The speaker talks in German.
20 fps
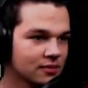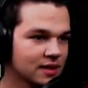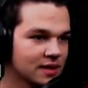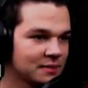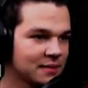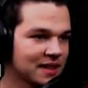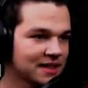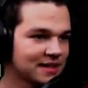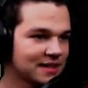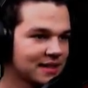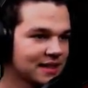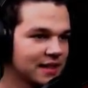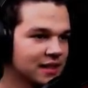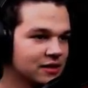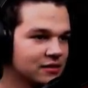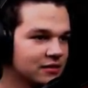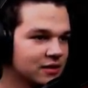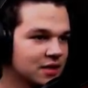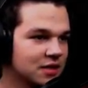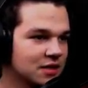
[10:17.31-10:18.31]
Der macht eh
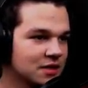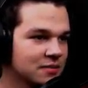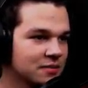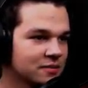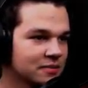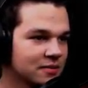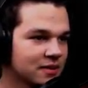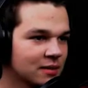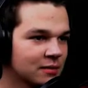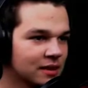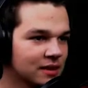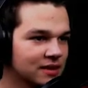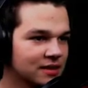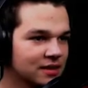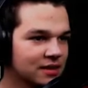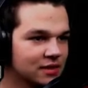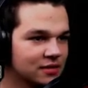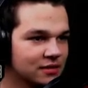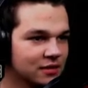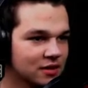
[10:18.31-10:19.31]
irgendwas. Der macht
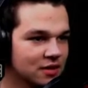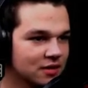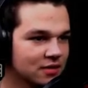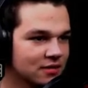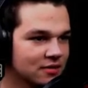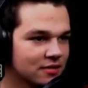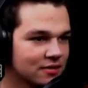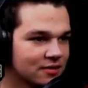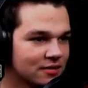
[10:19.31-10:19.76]
eh irgendwas.